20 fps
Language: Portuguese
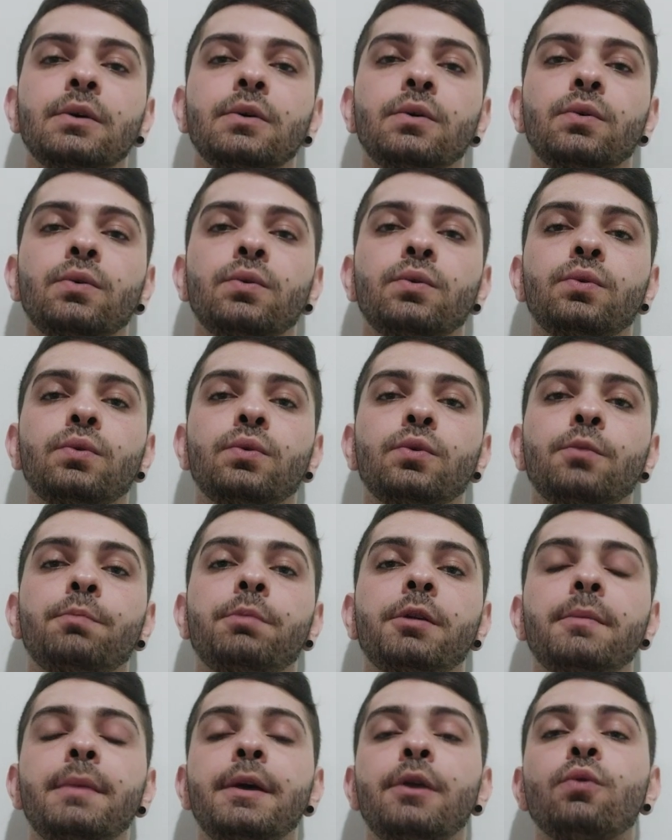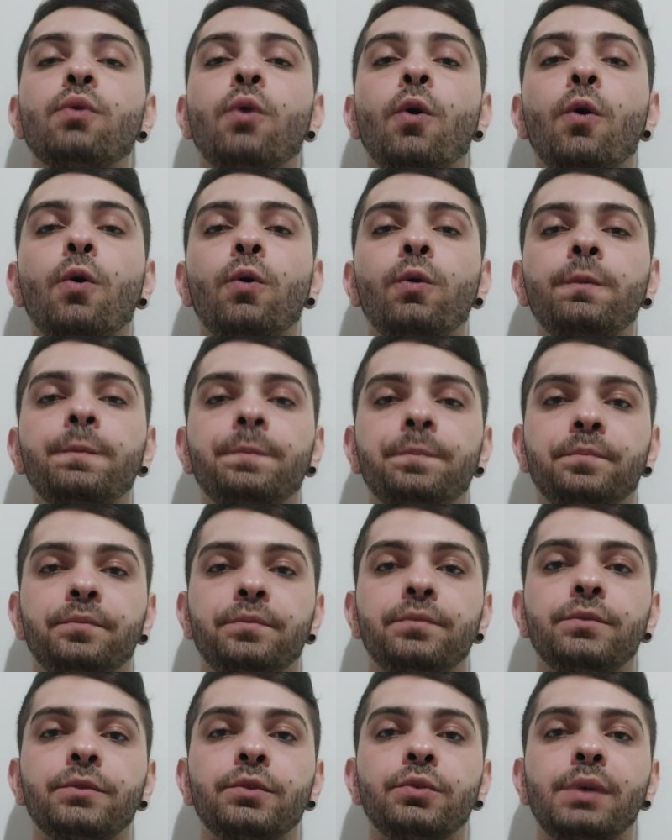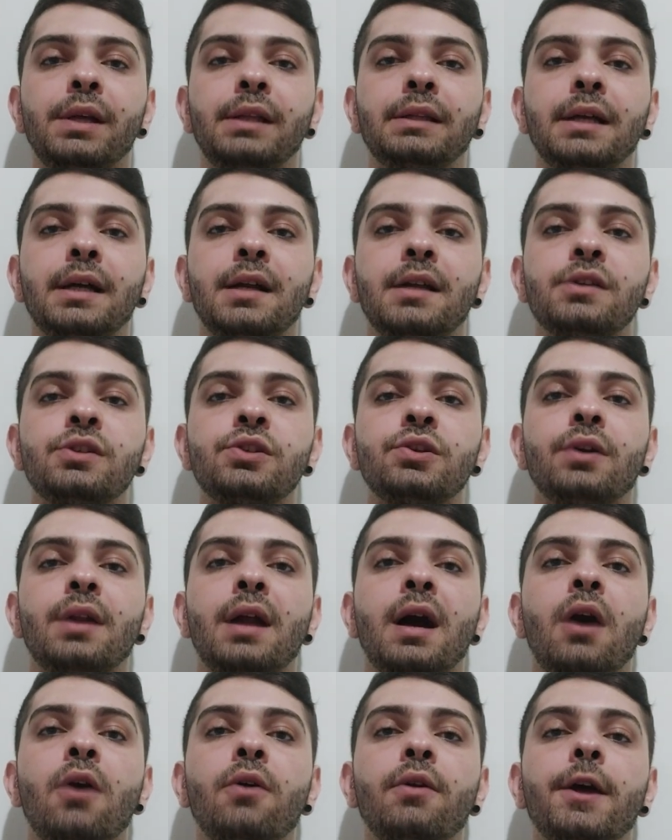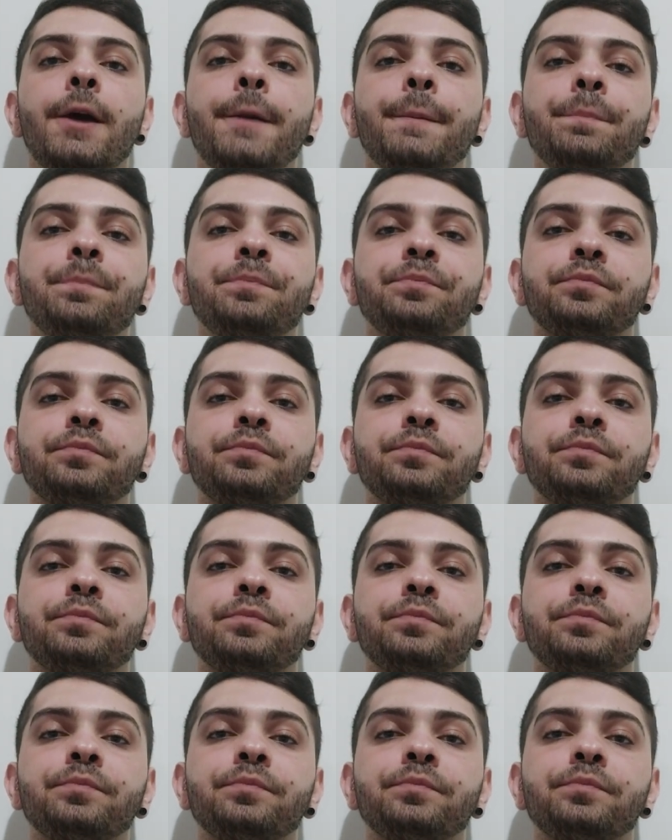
O, o primeiro gol do Internacional, né?